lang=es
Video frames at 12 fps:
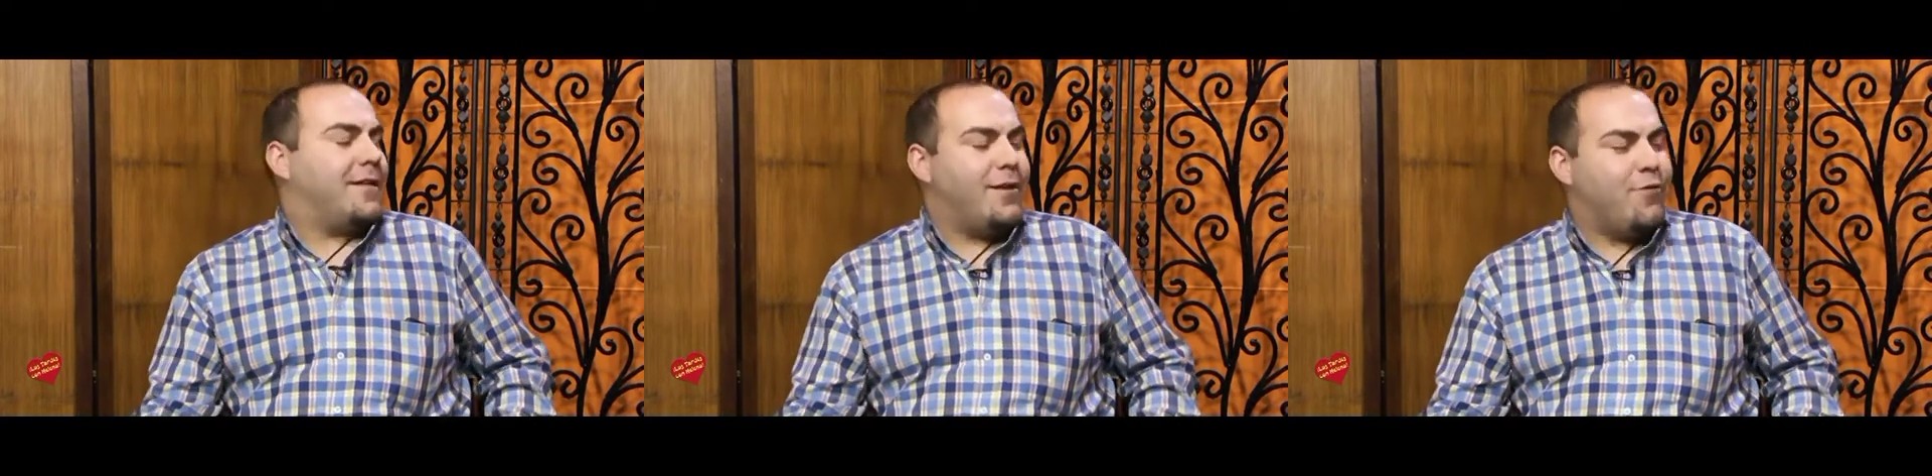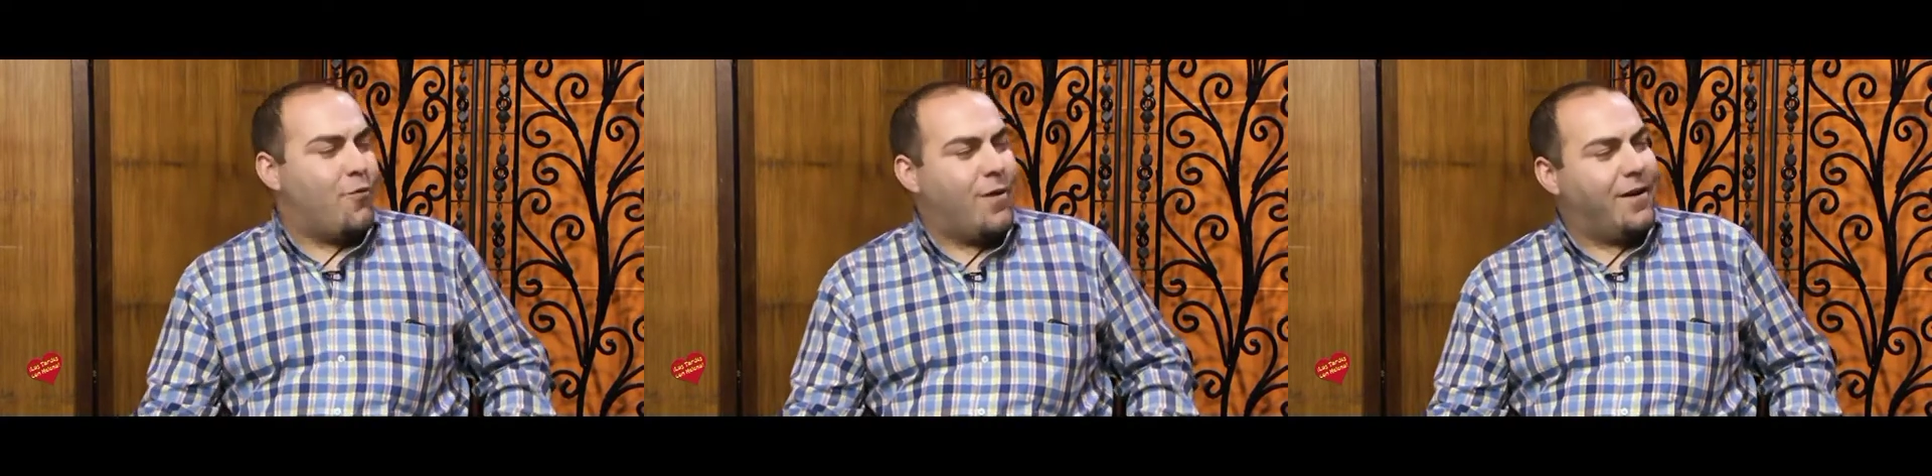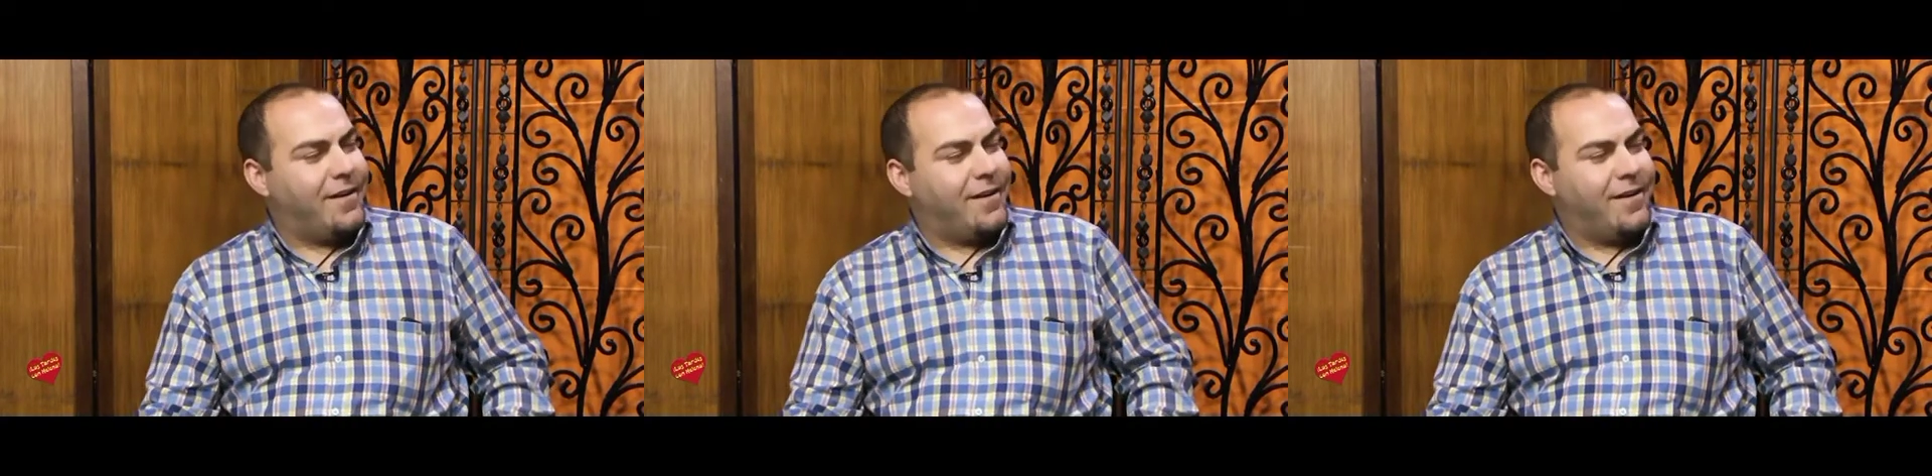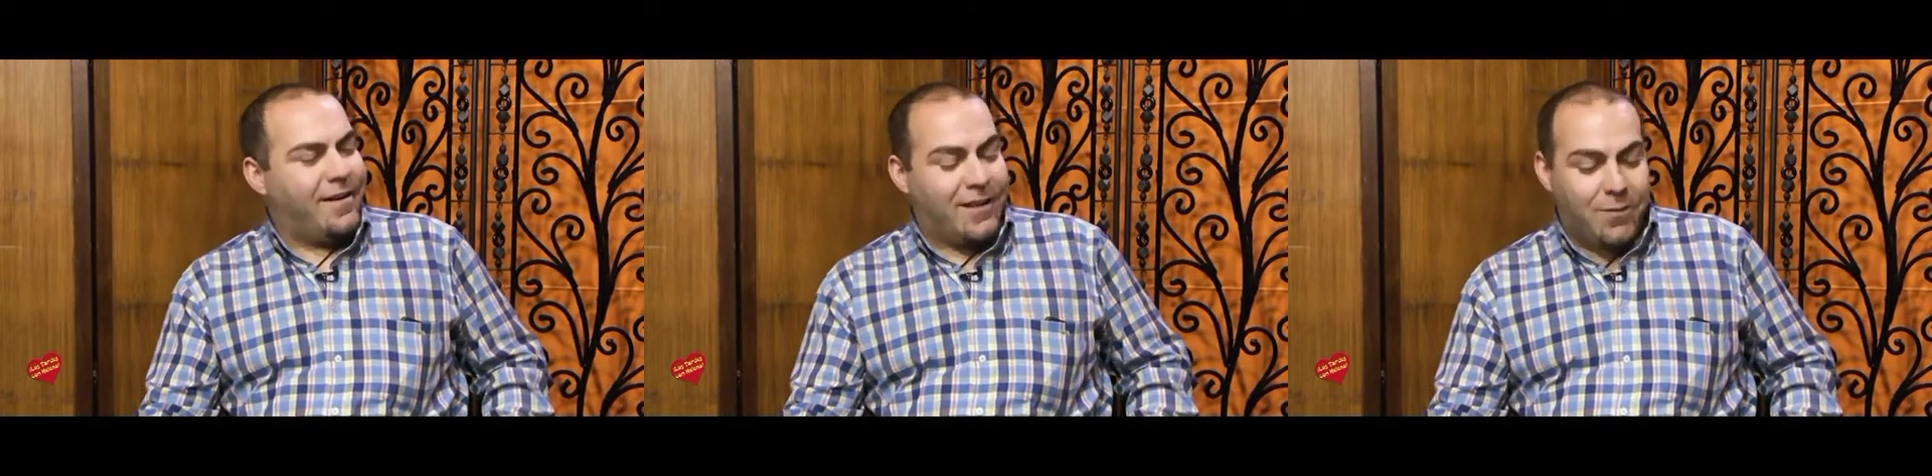es normal
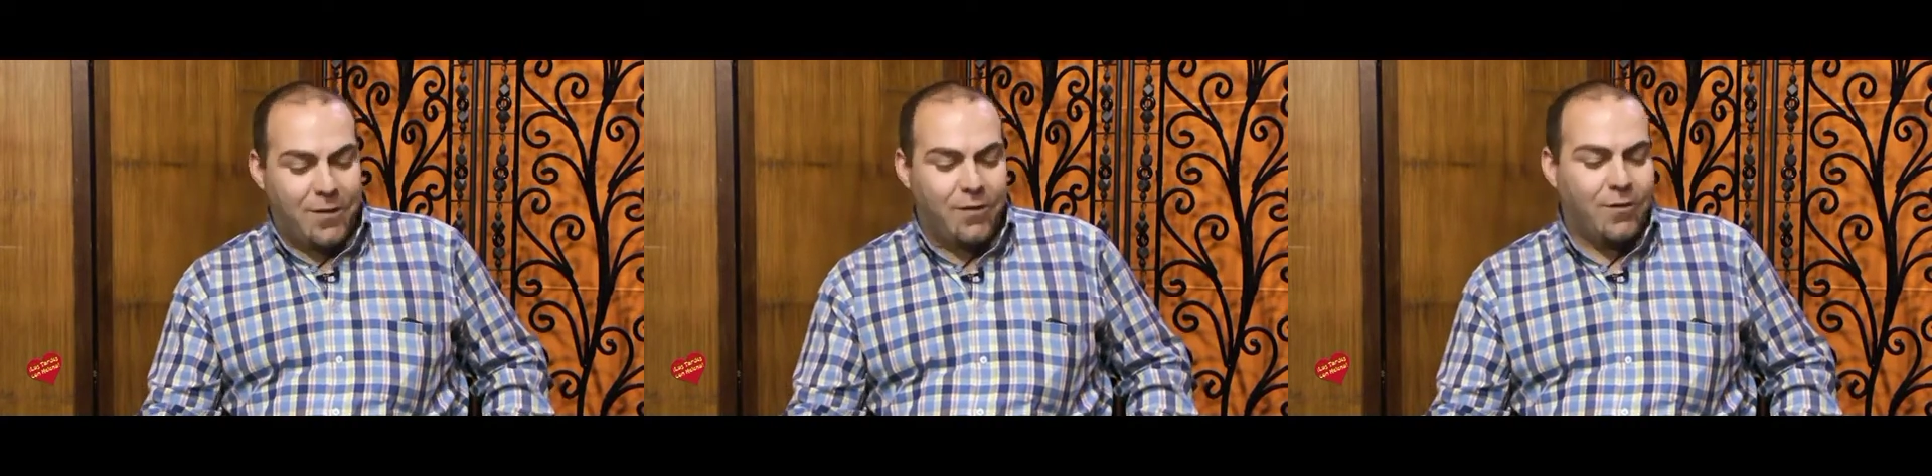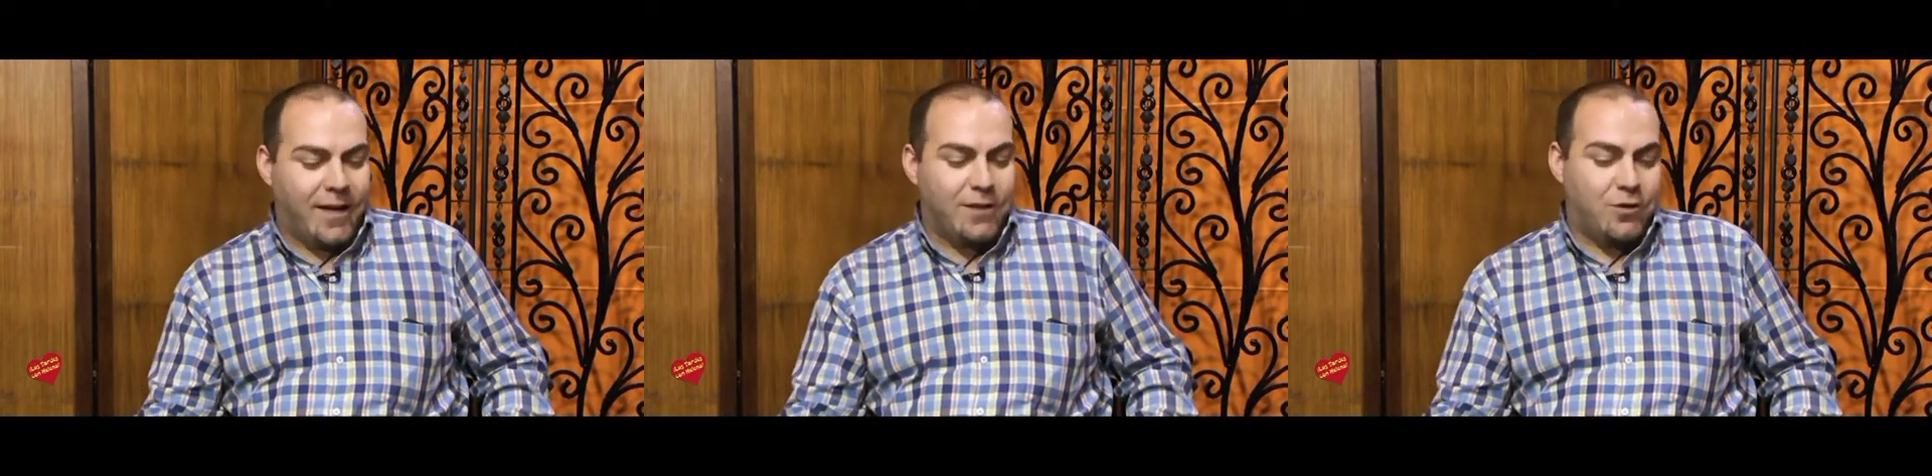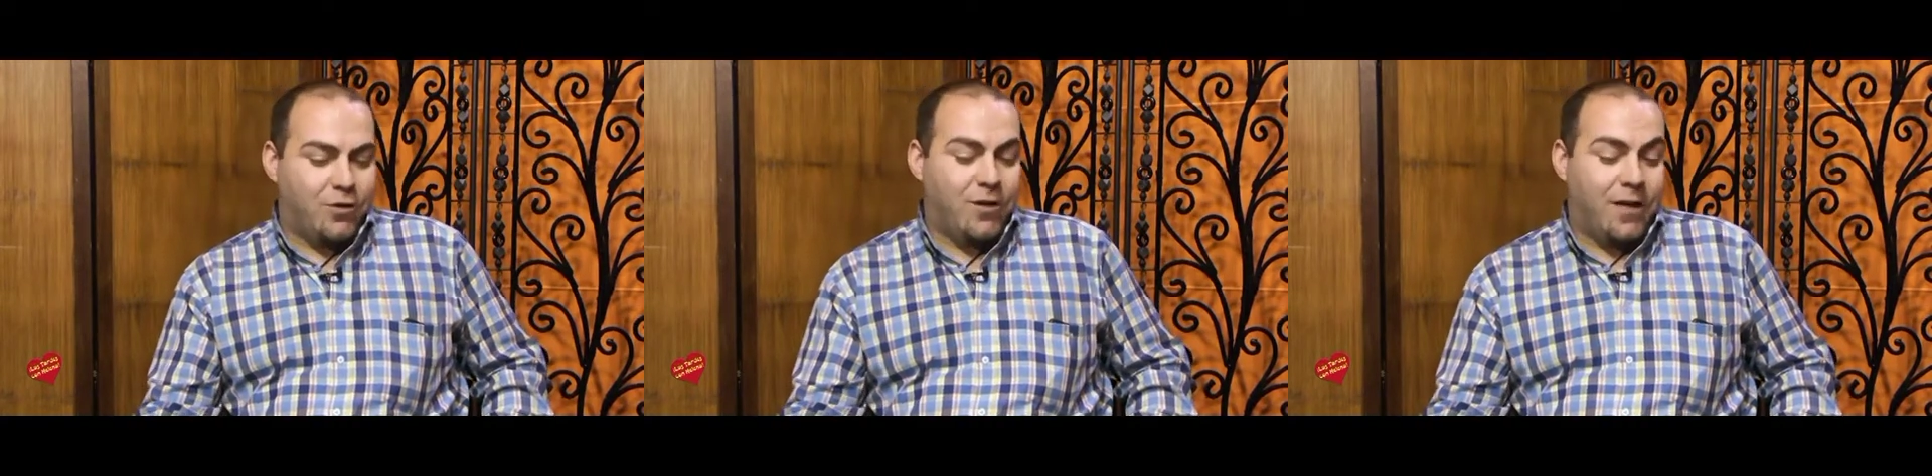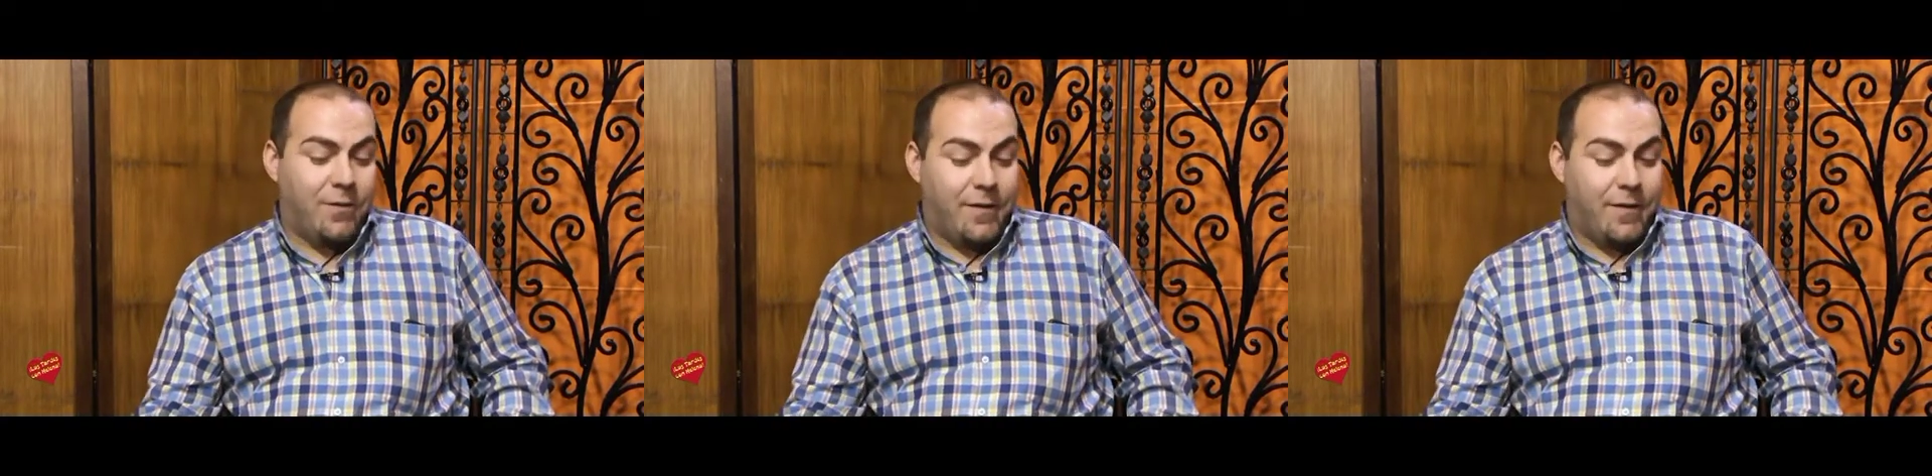que, te pidan una canción que la